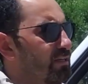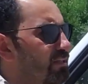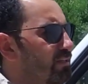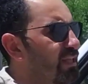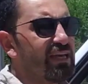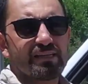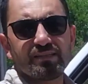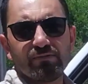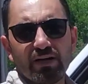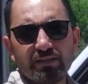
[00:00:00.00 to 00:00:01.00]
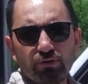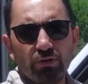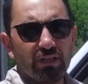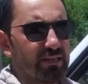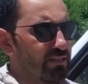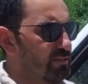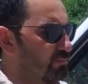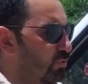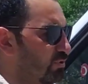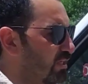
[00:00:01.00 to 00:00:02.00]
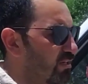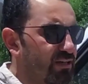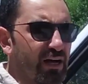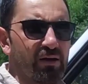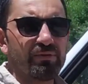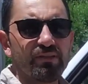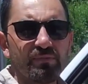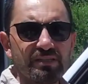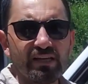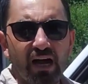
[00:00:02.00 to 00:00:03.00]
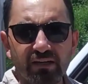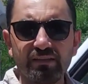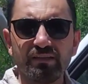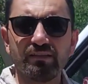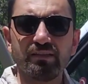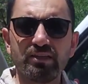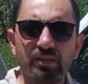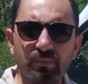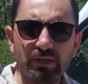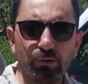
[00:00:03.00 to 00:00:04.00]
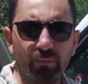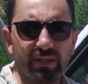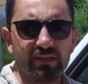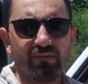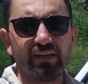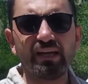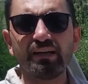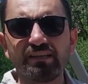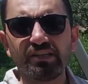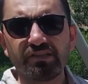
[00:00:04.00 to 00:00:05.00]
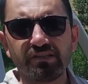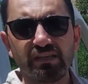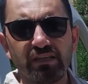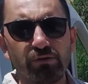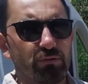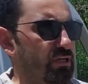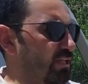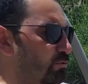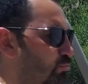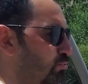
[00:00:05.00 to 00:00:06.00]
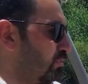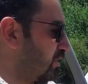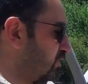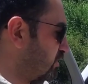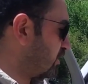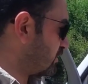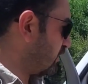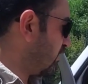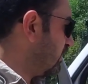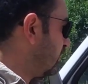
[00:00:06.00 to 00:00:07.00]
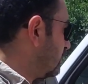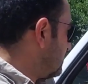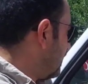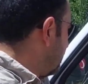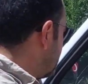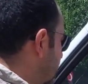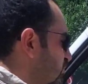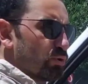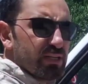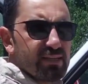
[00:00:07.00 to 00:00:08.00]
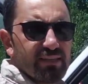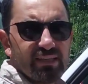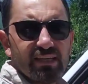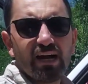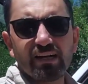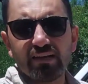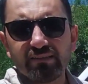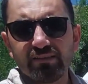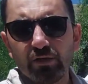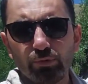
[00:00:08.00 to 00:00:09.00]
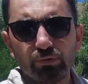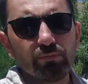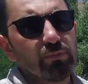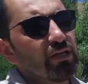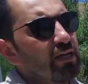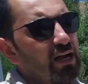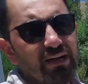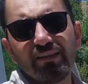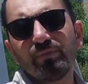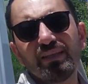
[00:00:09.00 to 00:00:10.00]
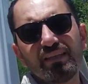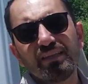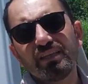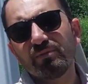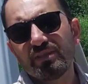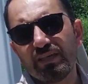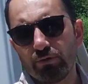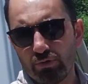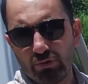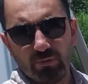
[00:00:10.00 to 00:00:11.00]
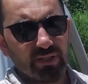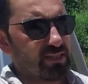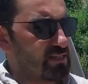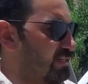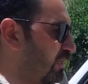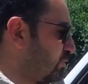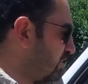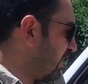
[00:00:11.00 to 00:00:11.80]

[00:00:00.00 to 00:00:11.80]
E, ne eksiği varsa söyleyin dedim. O da abi dedi biz yağını e, işte bin kilometre var. Yağını değiştirsen iyi olur hele ki uzun yola çıkacaksan. Tamam dedim. Sonra zaten yağ kartını da buldum. Adamın dediği gibi 800 kilometresi kalmış.